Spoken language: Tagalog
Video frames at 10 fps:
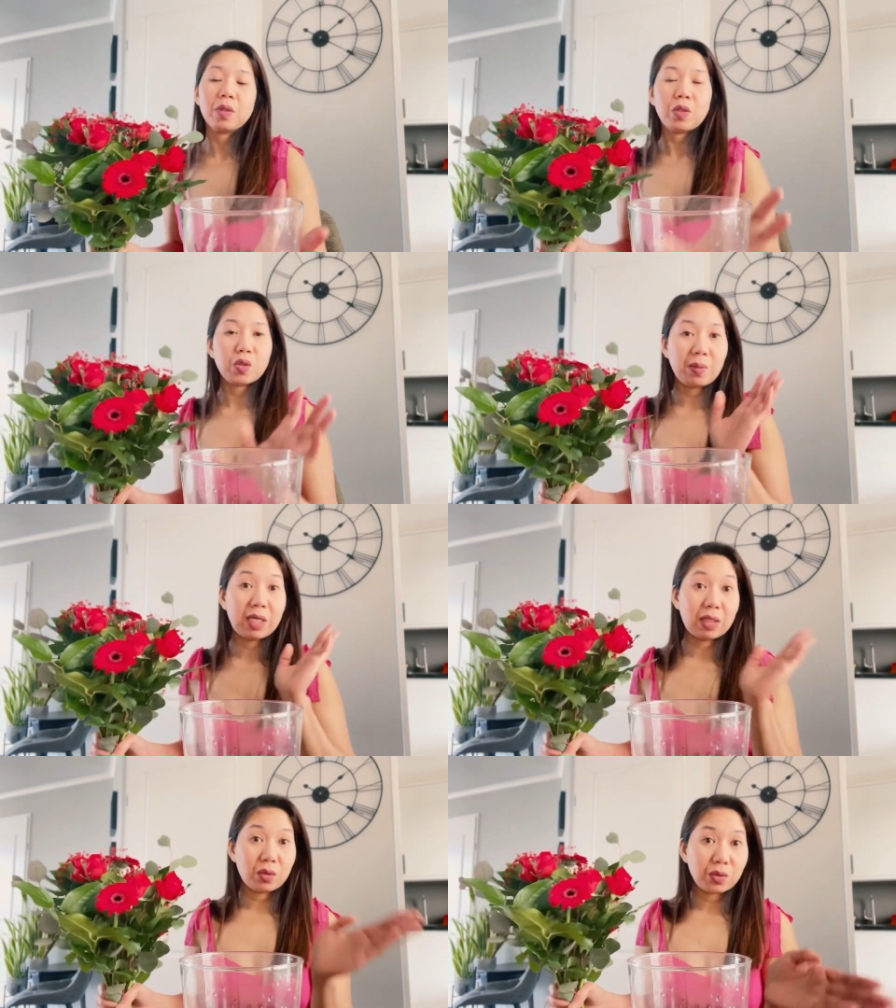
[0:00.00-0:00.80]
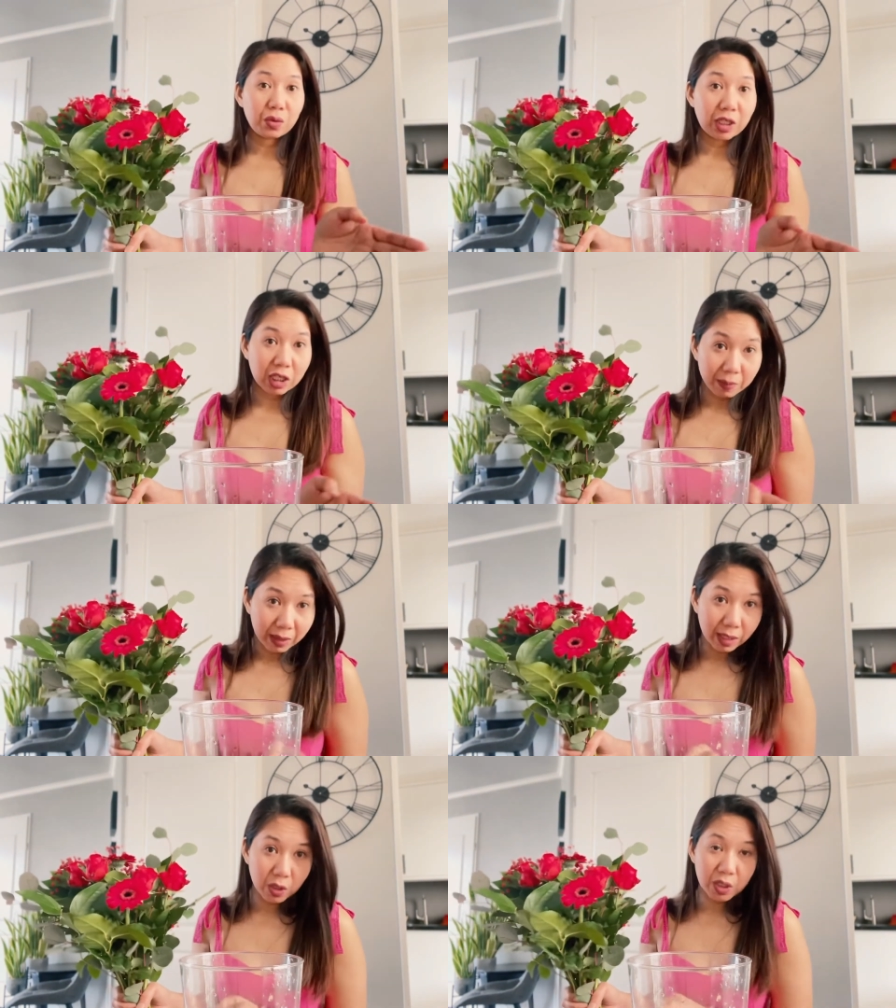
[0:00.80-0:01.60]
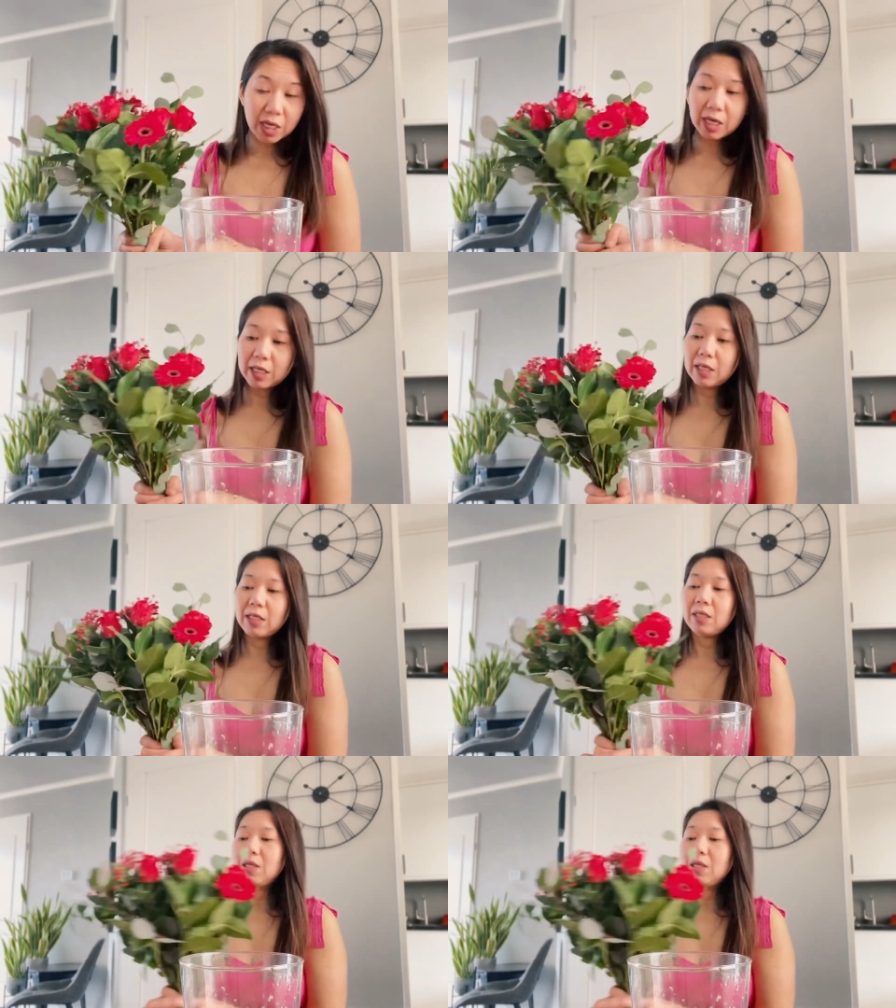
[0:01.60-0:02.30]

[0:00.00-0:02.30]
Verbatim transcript: So, may natutunan na naman kayo sa akin.